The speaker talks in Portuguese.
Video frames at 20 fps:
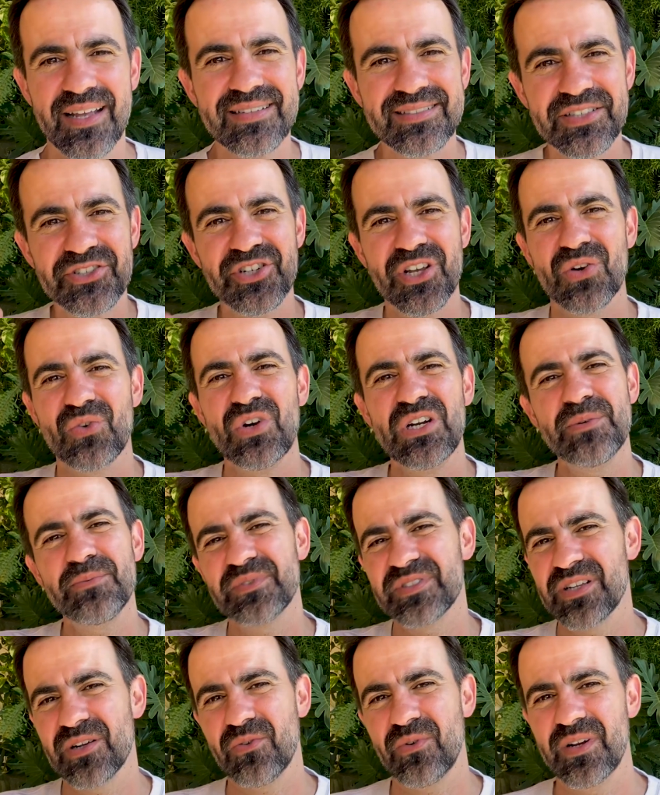Esse Jerônimo
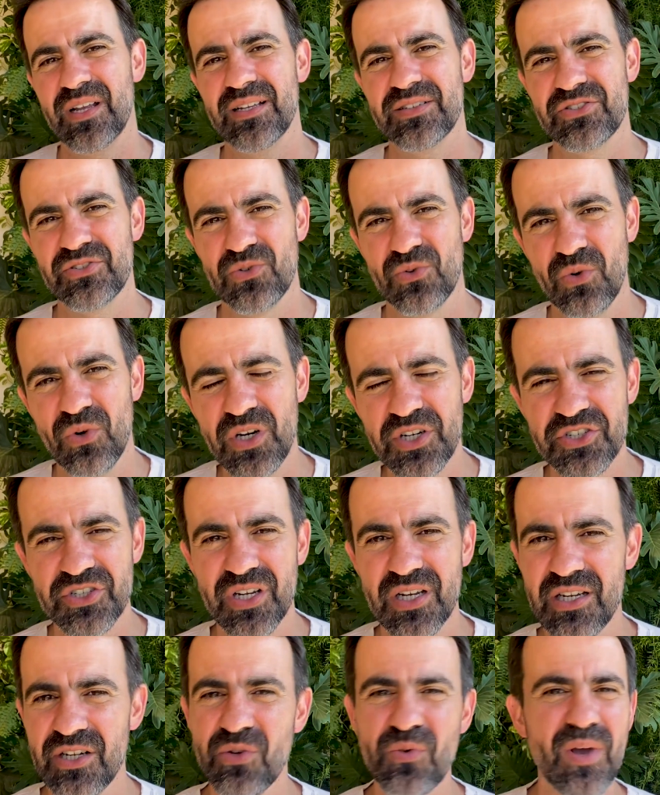que você conhece hoje,
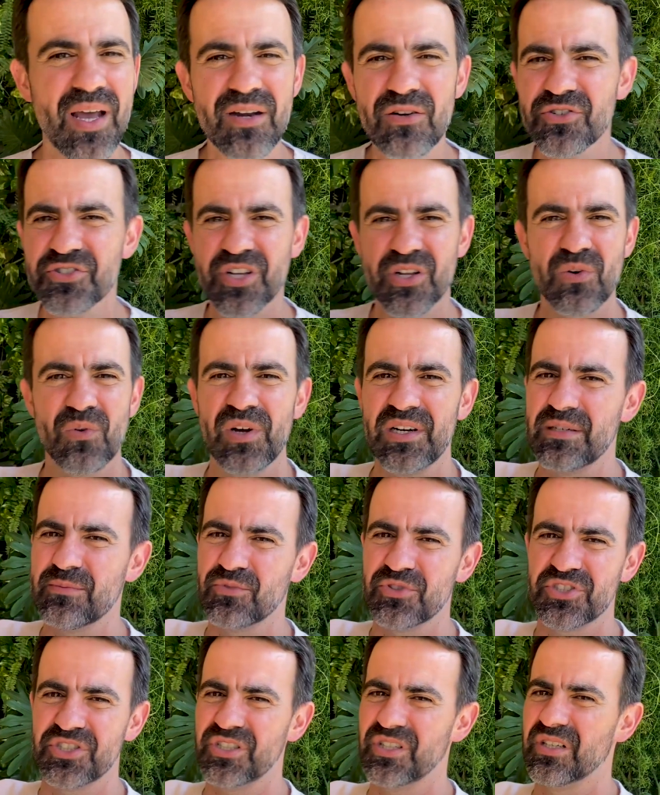ele não era o
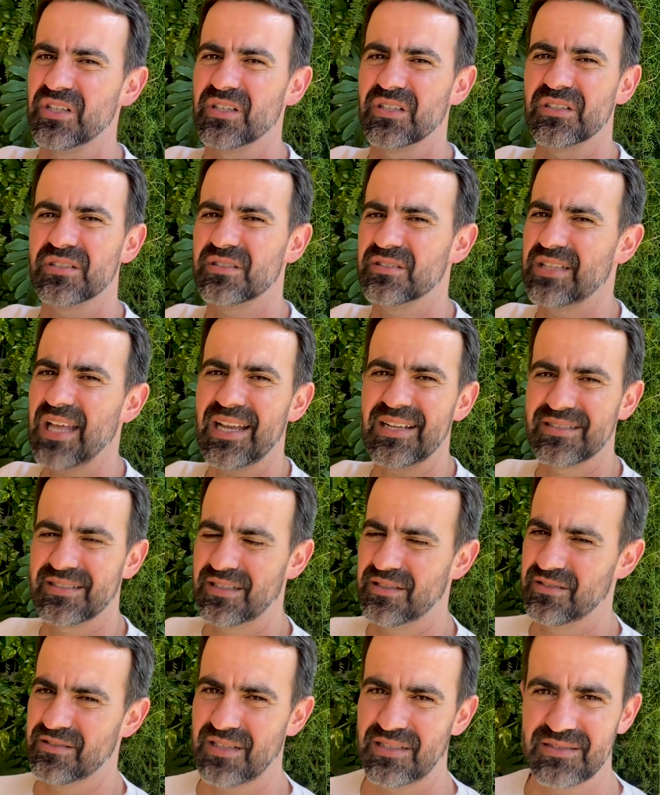Jerônimo de 10
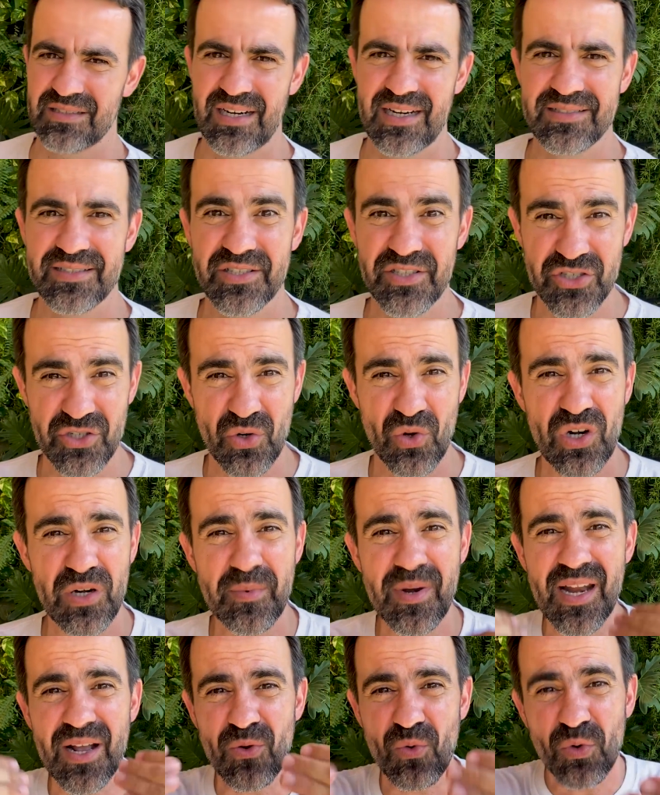anos atrás. Esse
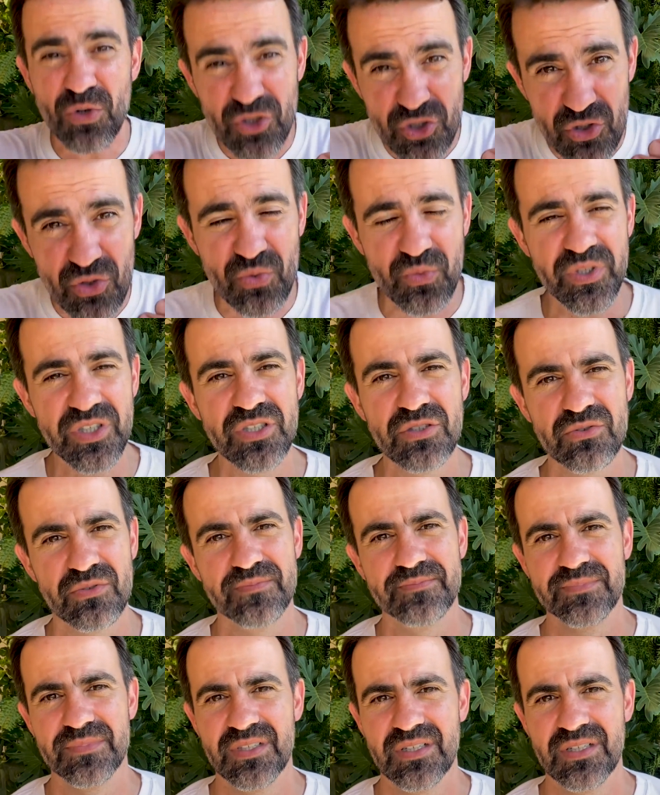Jerônimo ele é construído.